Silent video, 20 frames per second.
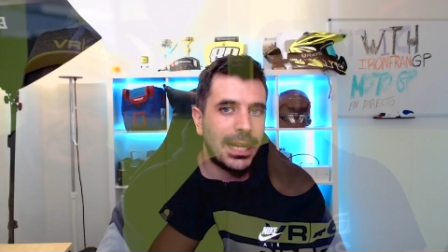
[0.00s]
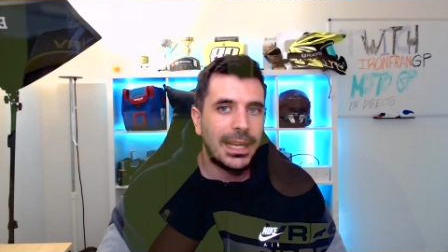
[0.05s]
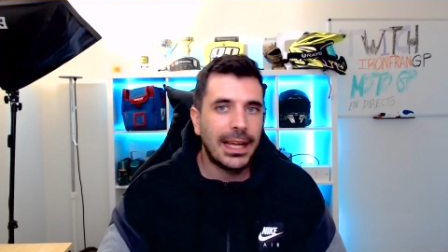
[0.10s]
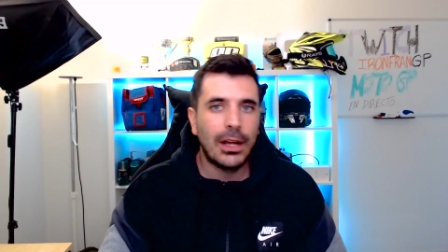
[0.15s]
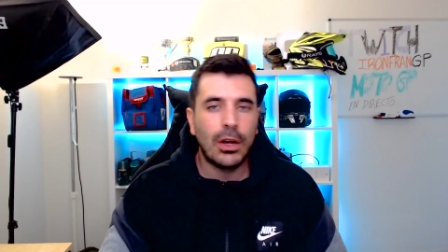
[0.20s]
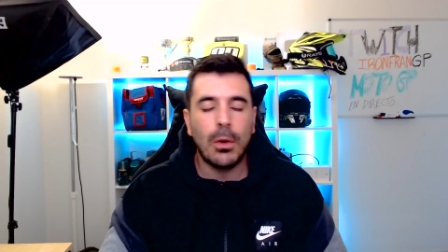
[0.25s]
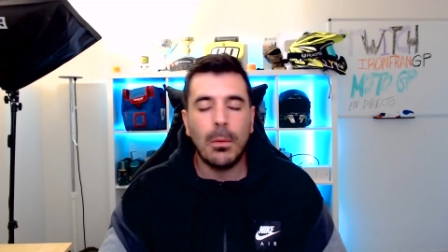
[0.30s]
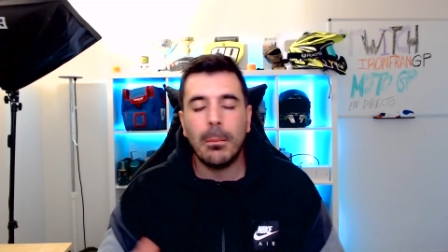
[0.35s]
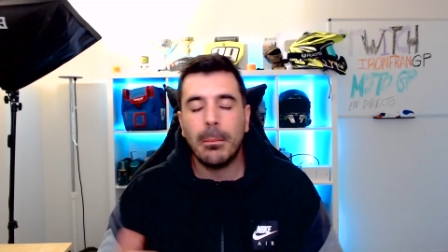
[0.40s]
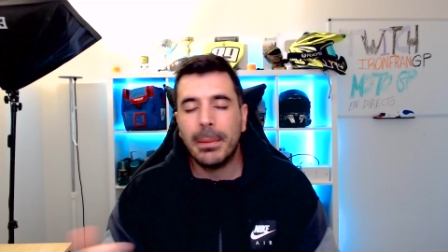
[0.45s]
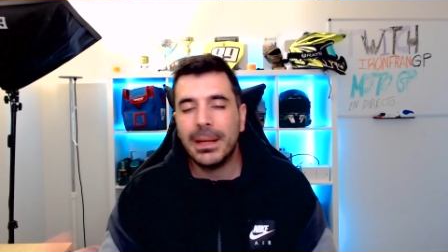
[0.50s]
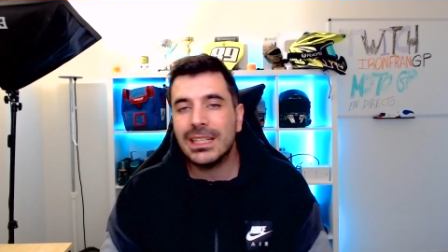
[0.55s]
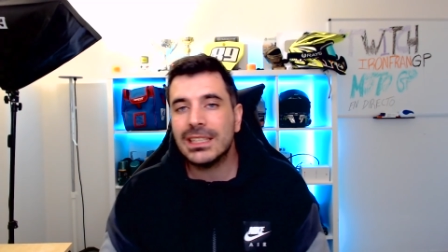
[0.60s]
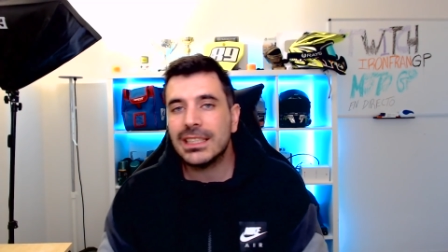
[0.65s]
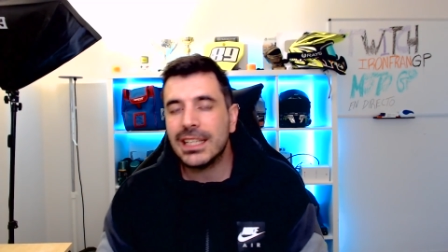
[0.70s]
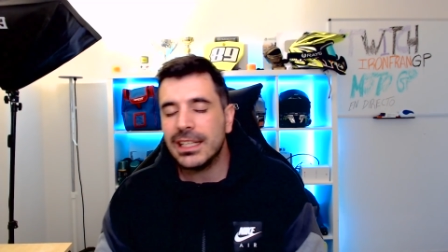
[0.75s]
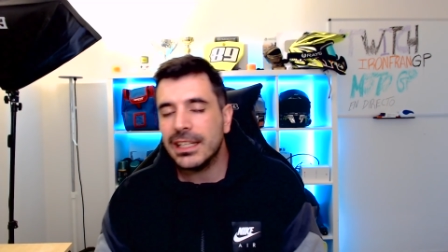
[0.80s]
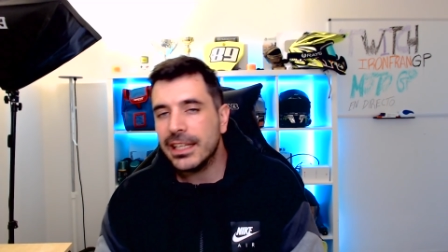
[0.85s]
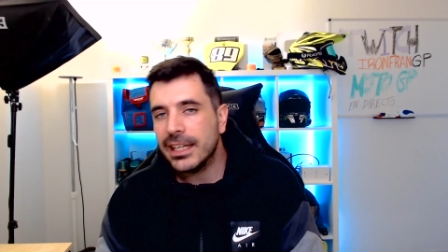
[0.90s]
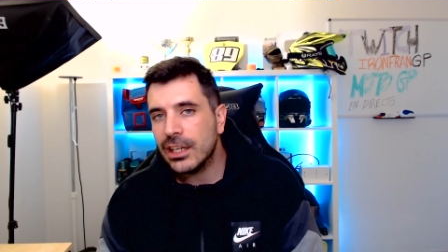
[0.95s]
que
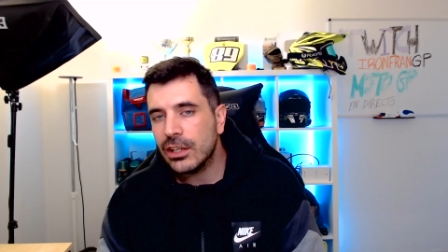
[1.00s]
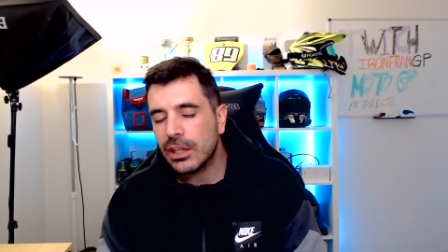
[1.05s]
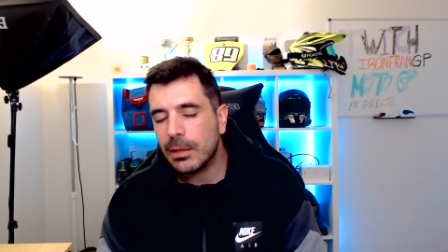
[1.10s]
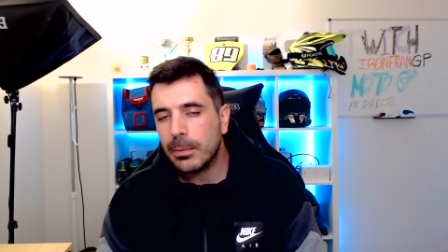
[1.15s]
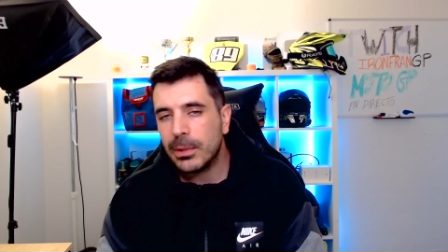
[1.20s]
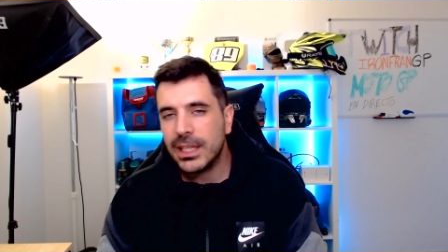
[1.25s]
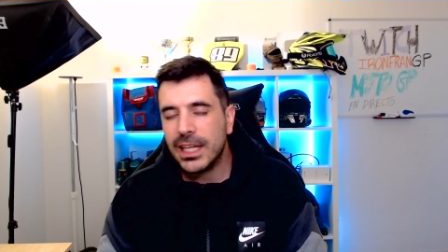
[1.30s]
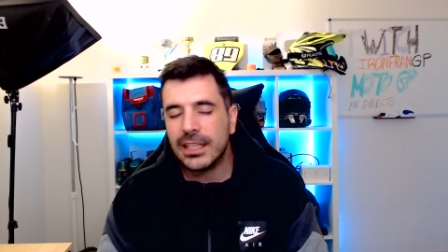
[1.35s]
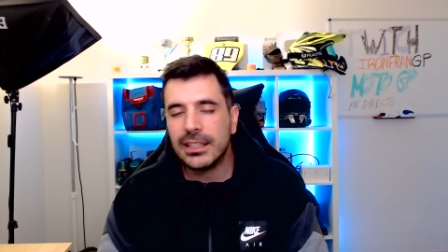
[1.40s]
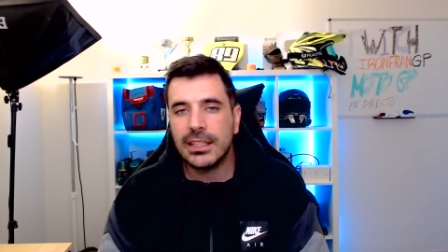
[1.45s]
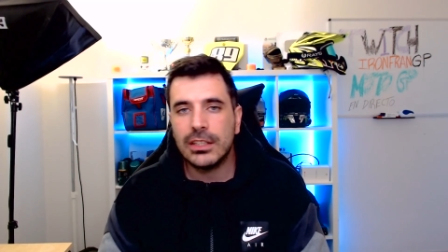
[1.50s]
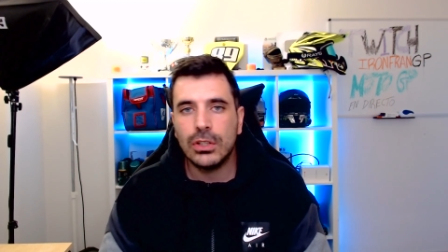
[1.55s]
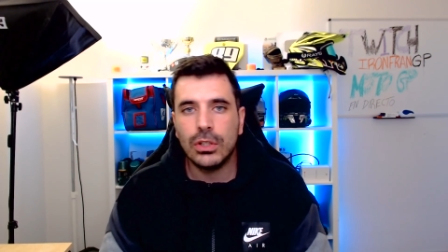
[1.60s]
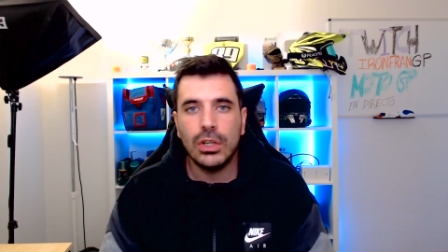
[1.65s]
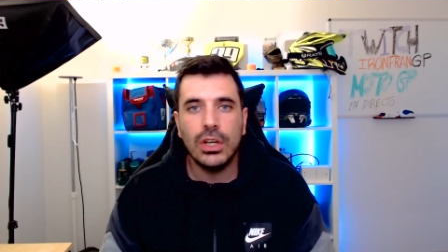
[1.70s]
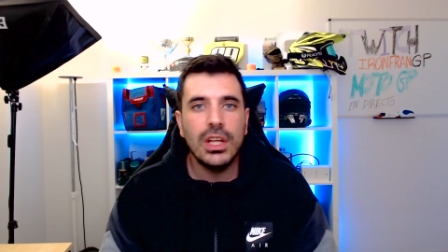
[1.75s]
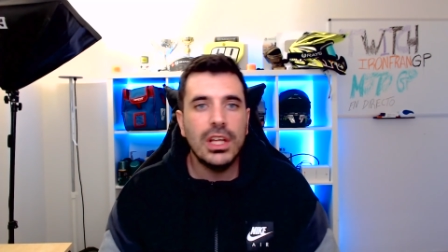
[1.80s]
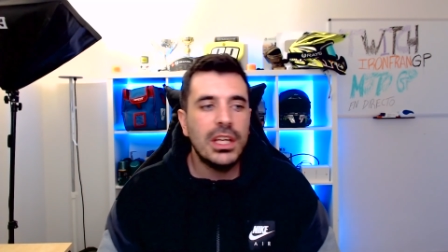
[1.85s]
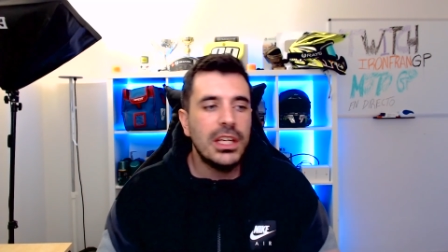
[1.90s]
compense el dinero que ponía a Tito